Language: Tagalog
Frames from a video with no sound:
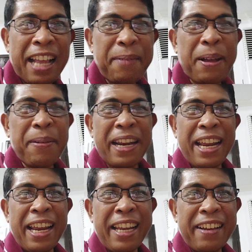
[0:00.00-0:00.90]
Tama
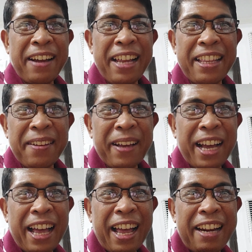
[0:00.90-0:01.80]
mali yung ating
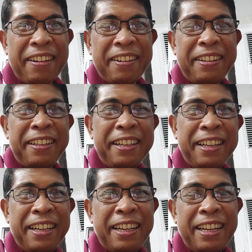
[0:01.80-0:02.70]
mga ano.
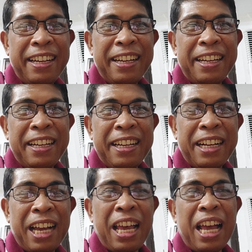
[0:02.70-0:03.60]

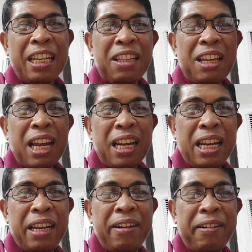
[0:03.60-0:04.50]
Kaya tingnan
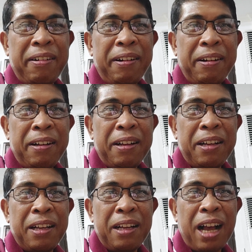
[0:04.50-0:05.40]
ninyo,
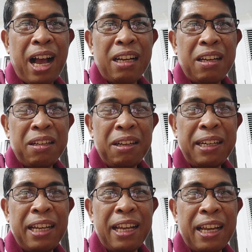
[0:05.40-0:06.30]
ang
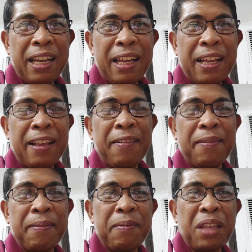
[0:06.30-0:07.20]
uh,
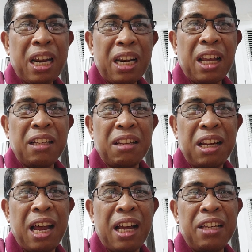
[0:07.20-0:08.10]
target
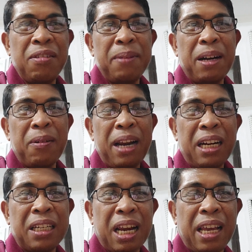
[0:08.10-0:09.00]
nila yung mga
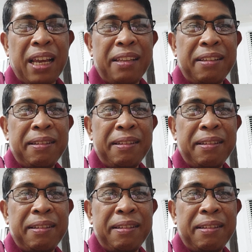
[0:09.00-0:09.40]
walang sakit.